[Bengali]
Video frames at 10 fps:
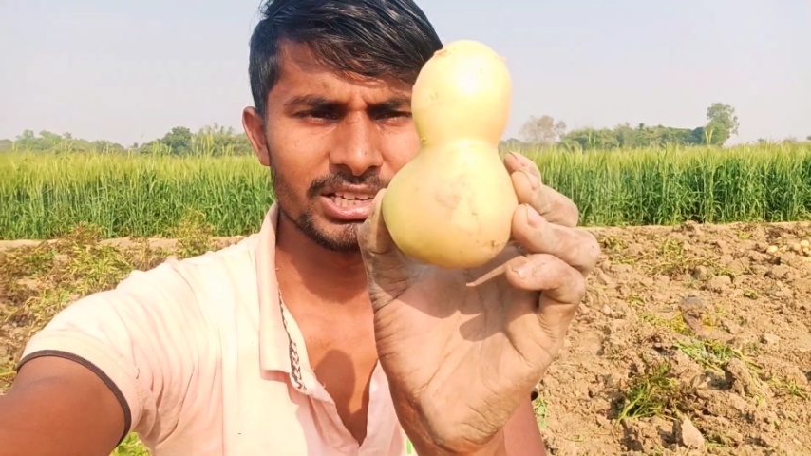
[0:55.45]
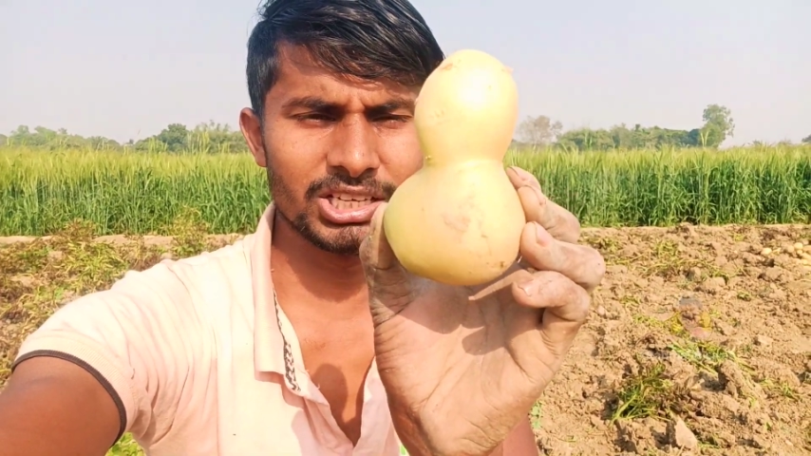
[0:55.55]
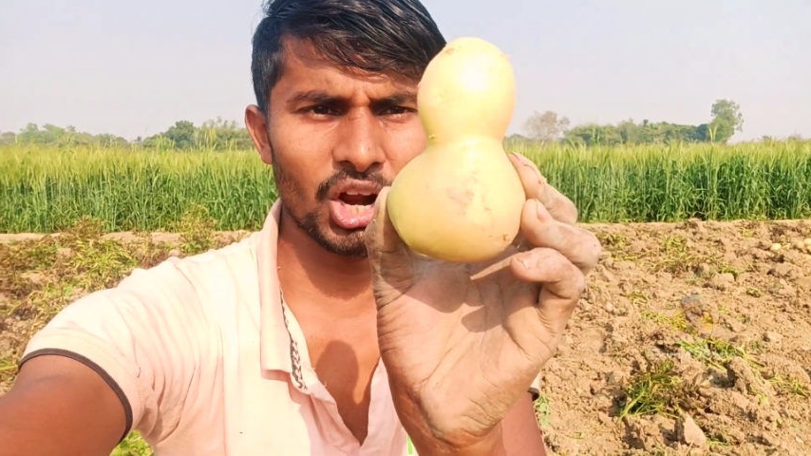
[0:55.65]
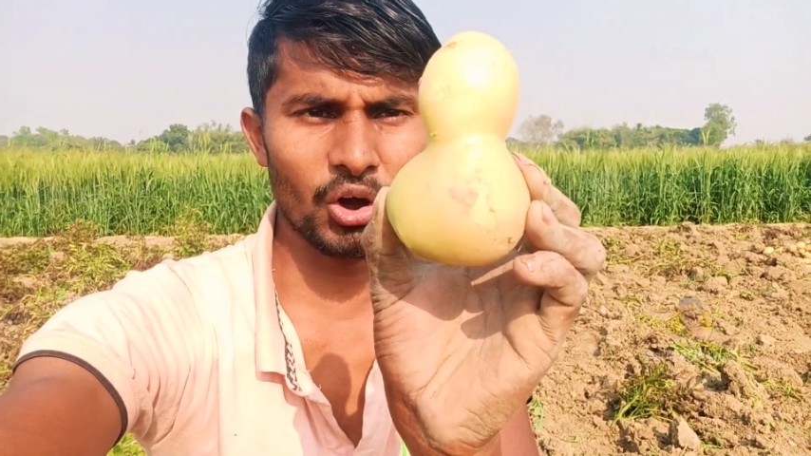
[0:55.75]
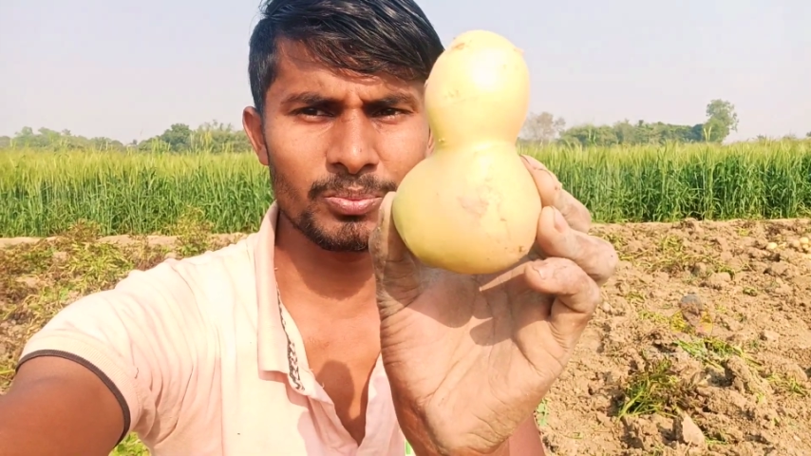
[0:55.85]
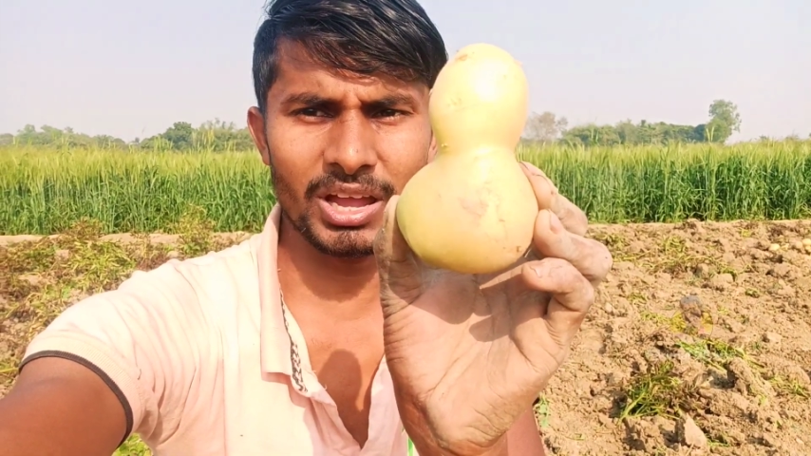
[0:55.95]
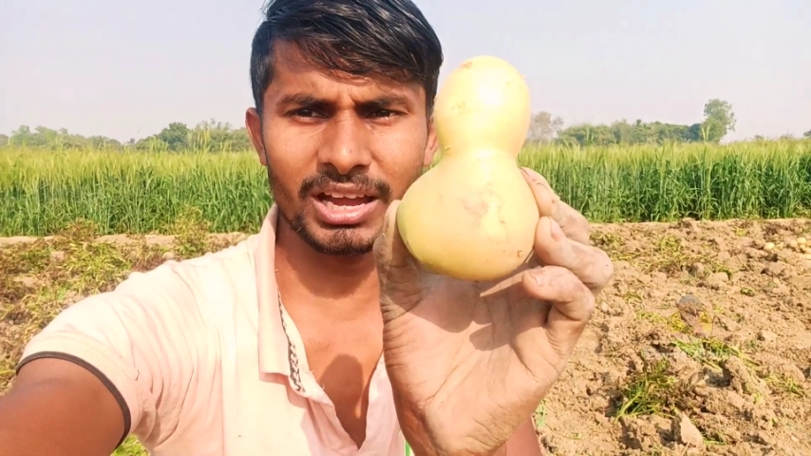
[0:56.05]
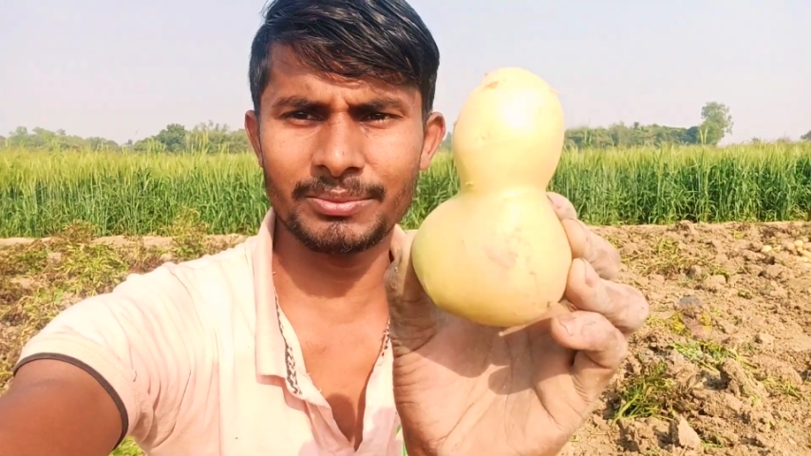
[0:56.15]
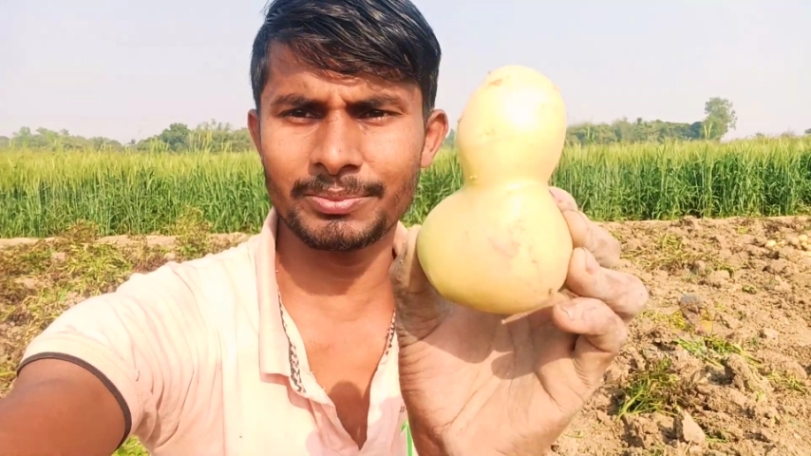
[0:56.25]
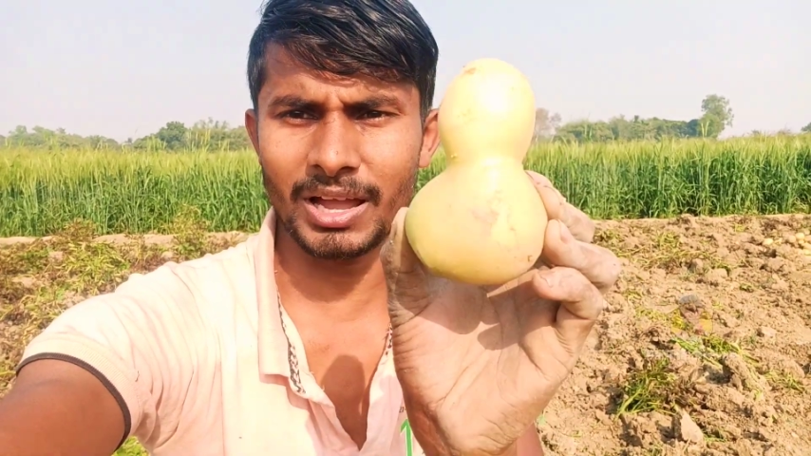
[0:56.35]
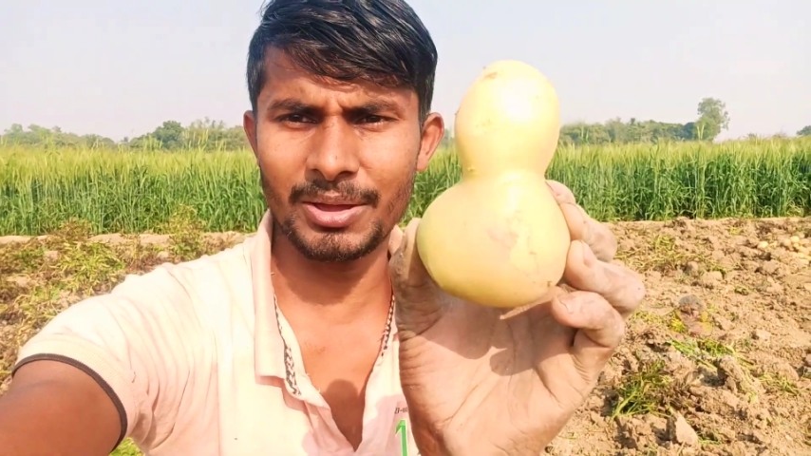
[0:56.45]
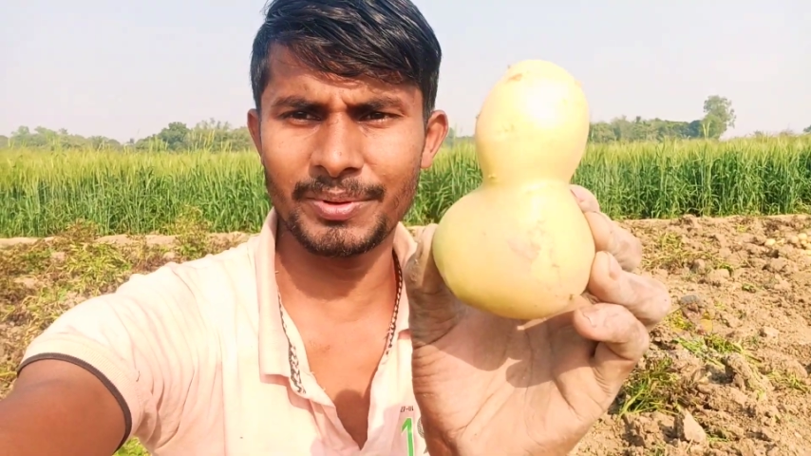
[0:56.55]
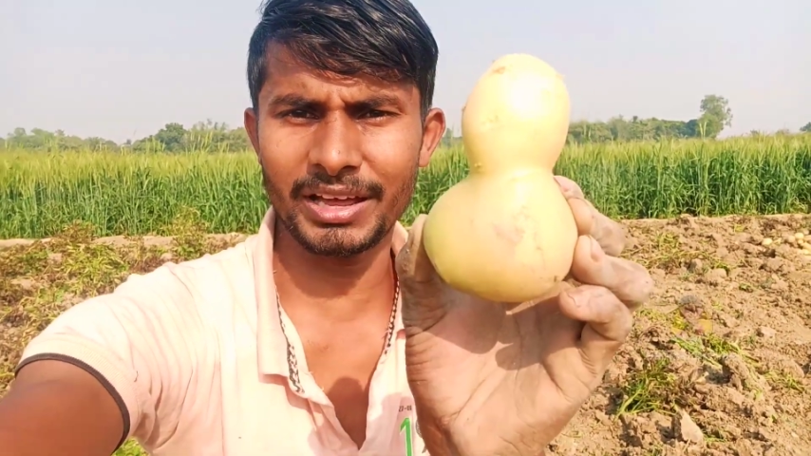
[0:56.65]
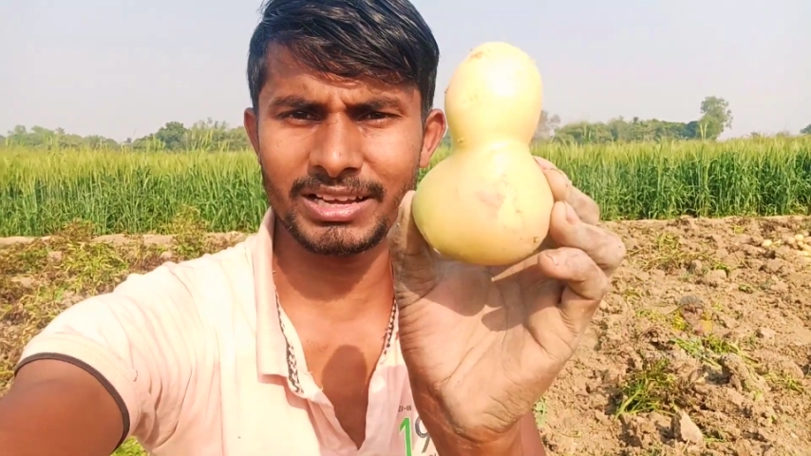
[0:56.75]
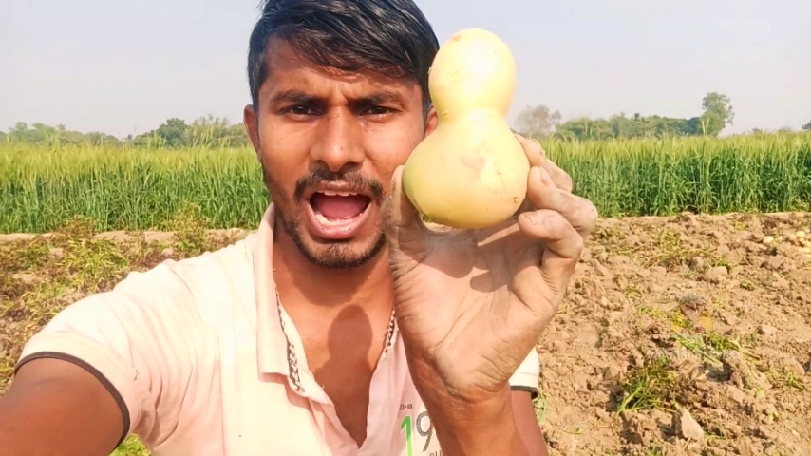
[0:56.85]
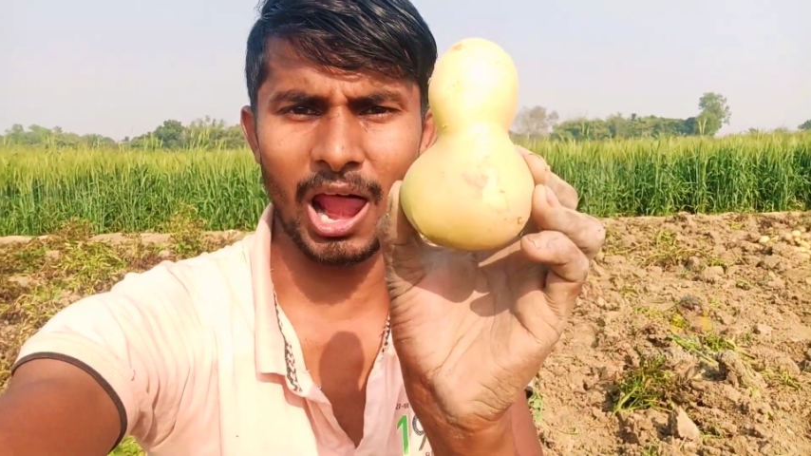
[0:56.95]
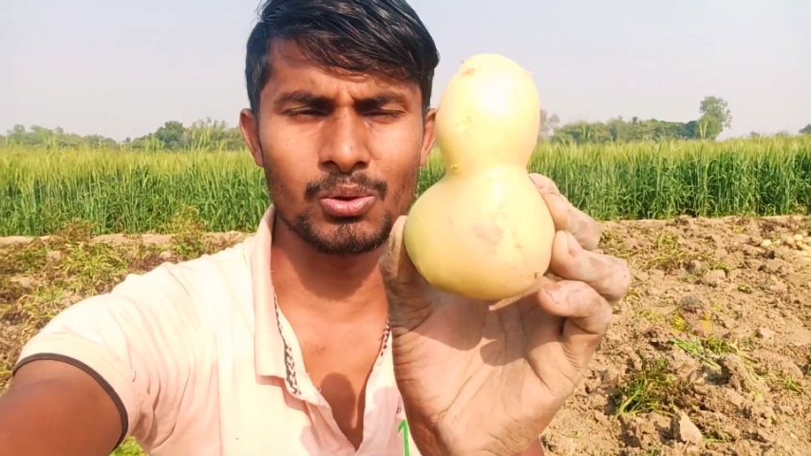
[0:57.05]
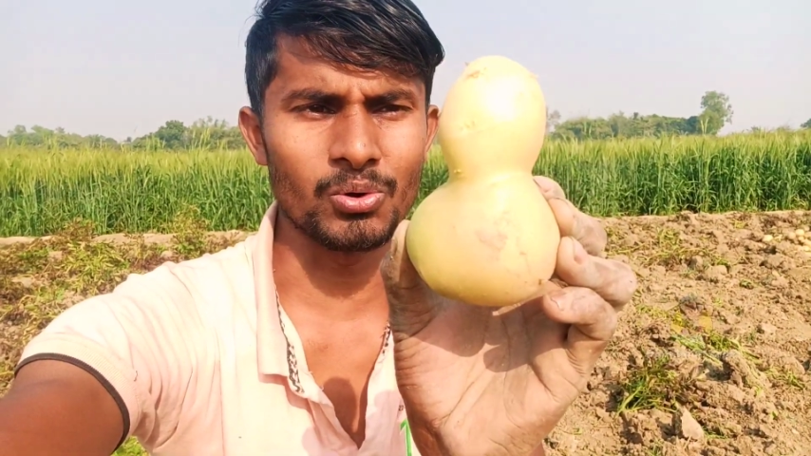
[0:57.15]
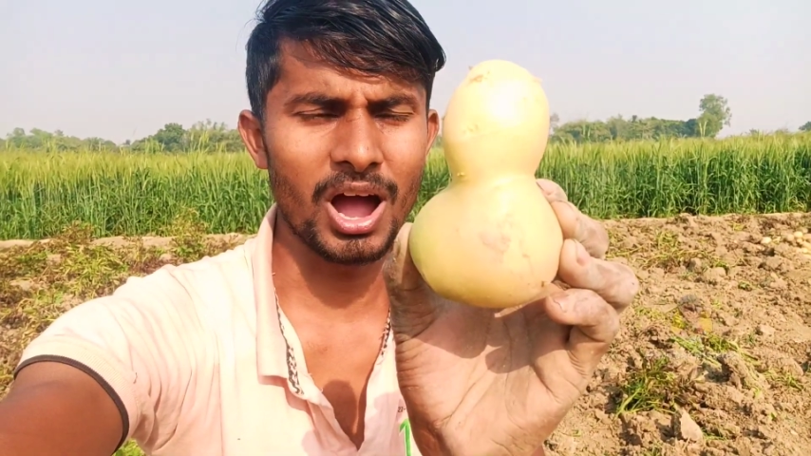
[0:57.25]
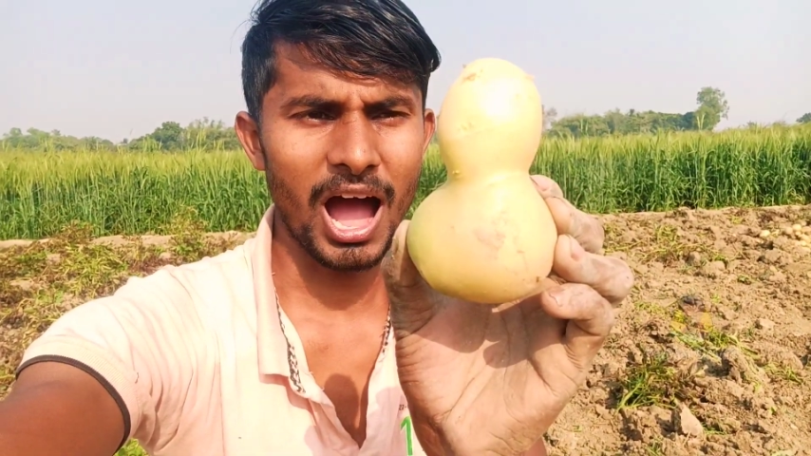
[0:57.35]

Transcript: সেরকম টাইপ টাইপের একটা আলু